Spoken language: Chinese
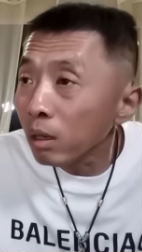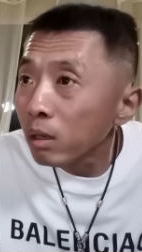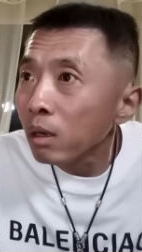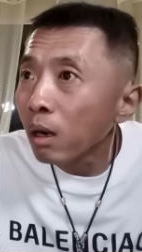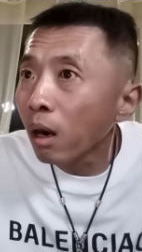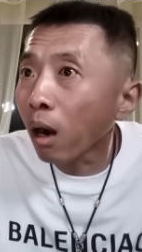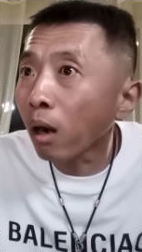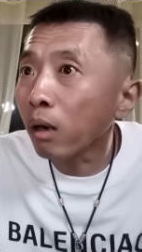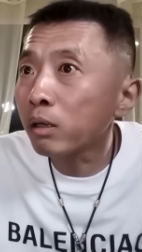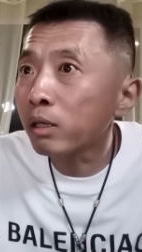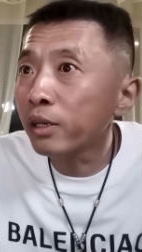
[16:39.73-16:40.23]

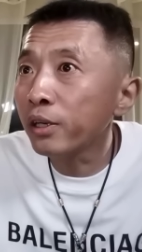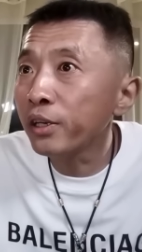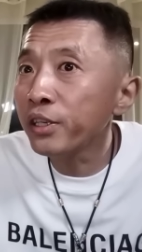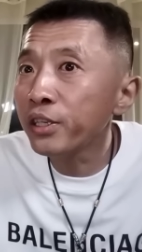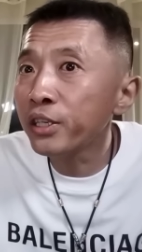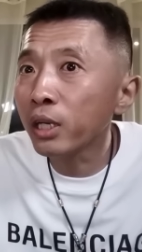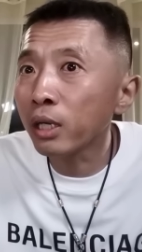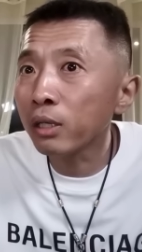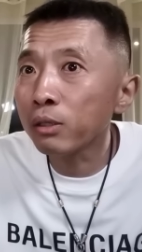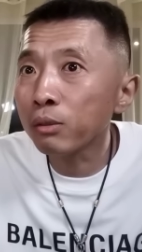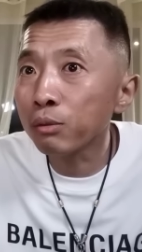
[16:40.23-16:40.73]
二哥一
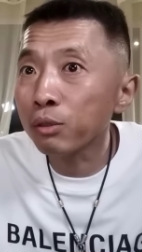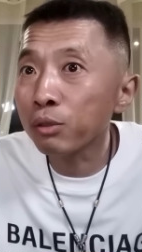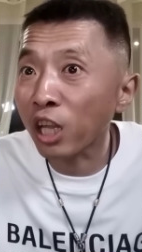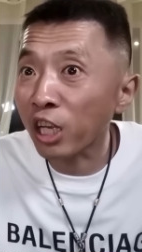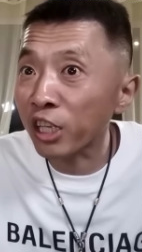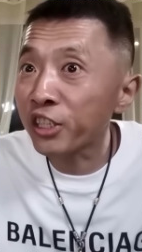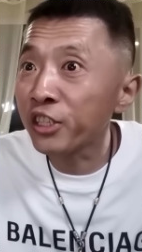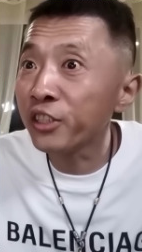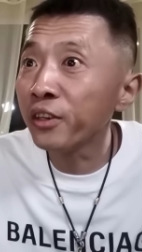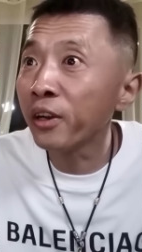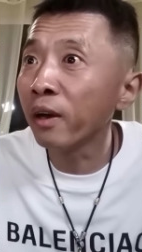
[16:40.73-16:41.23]
下就大
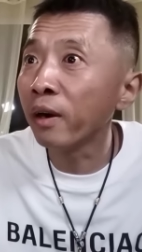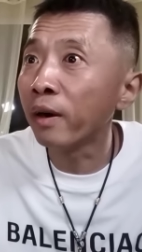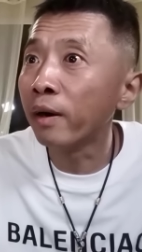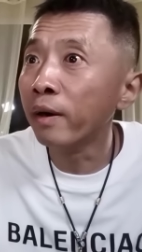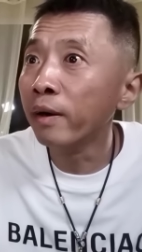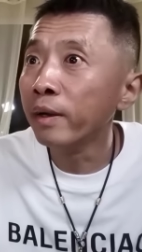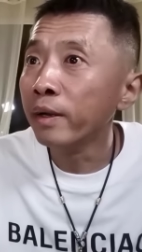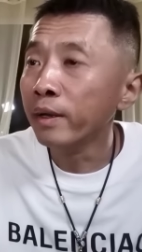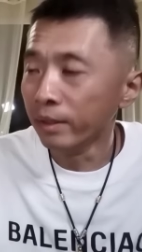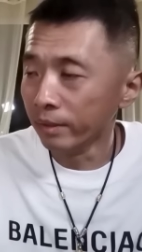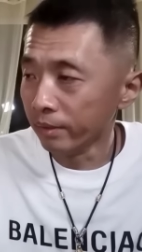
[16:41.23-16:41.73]
惊了，
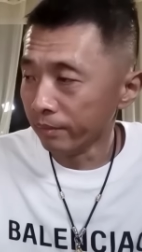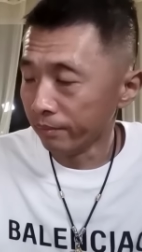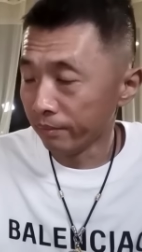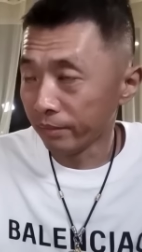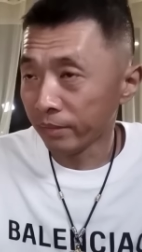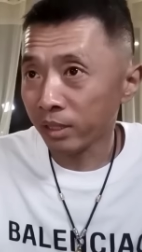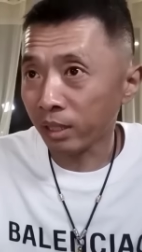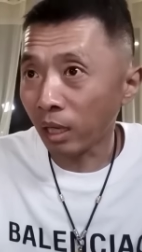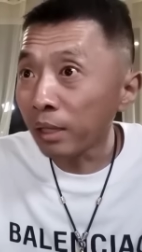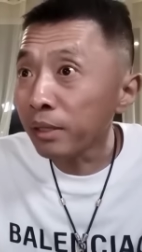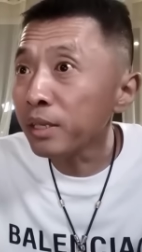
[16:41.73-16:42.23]

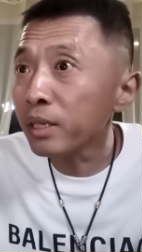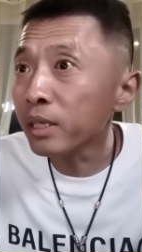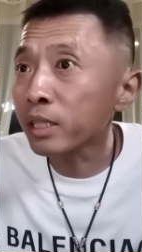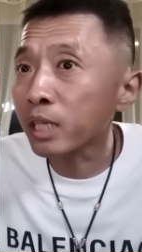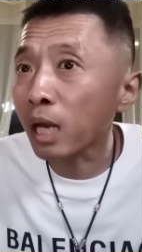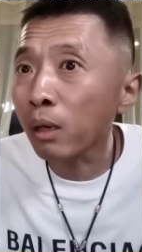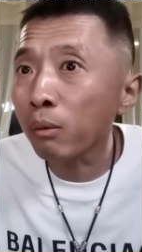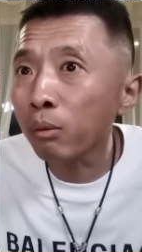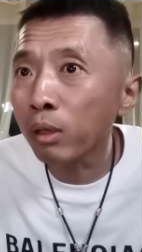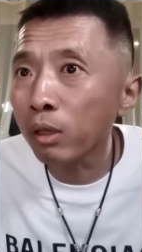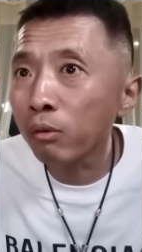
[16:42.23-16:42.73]
赶紧
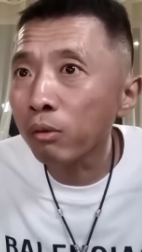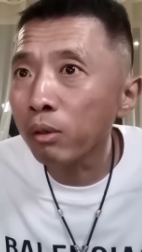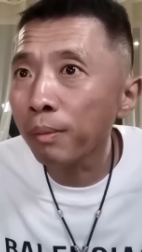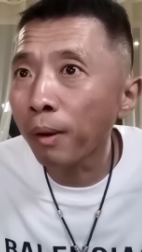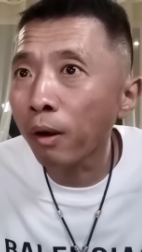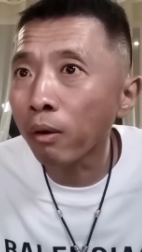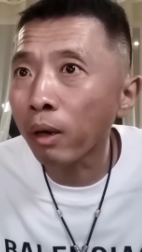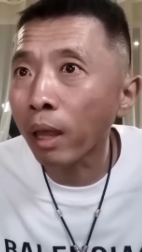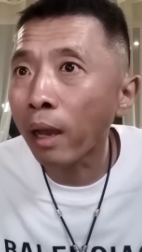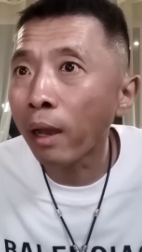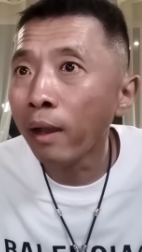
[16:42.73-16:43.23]
杀回来汇
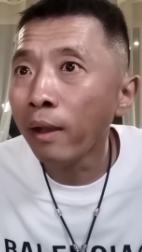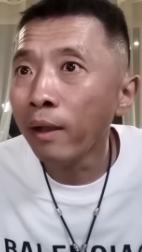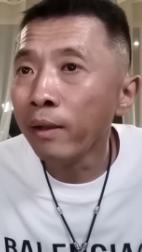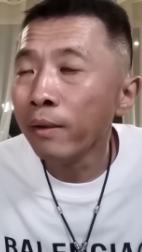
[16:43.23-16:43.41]
报来。